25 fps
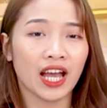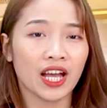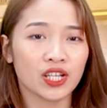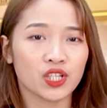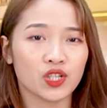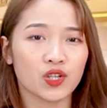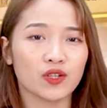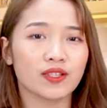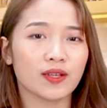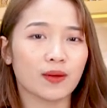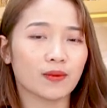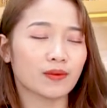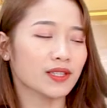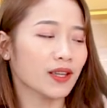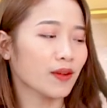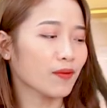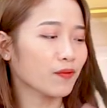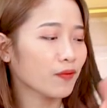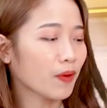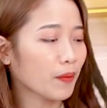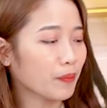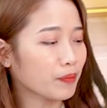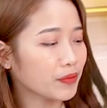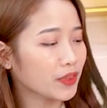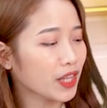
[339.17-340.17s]
cho dòng sản
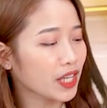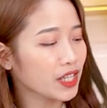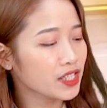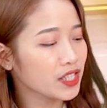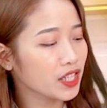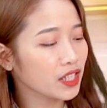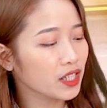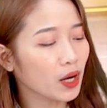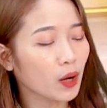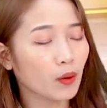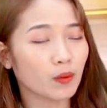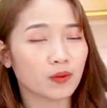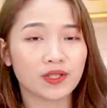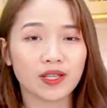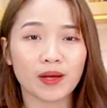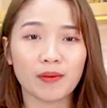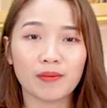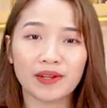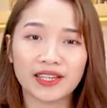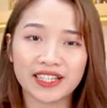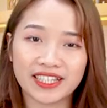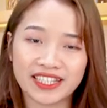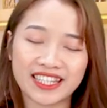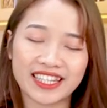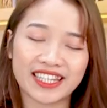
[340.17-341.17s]
phẩm tinh chất hồng sâm
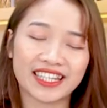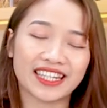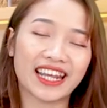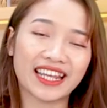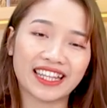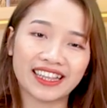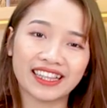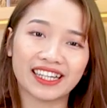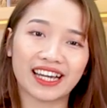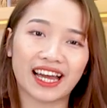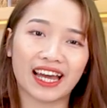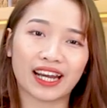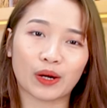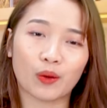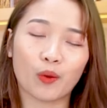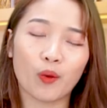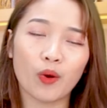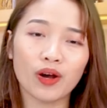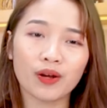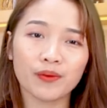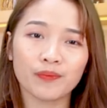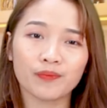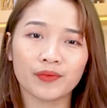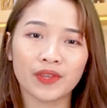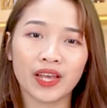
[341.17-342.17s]
linh chi đến từ Hàn
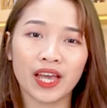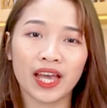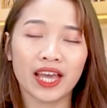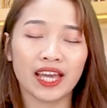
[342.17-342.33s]
Quốc.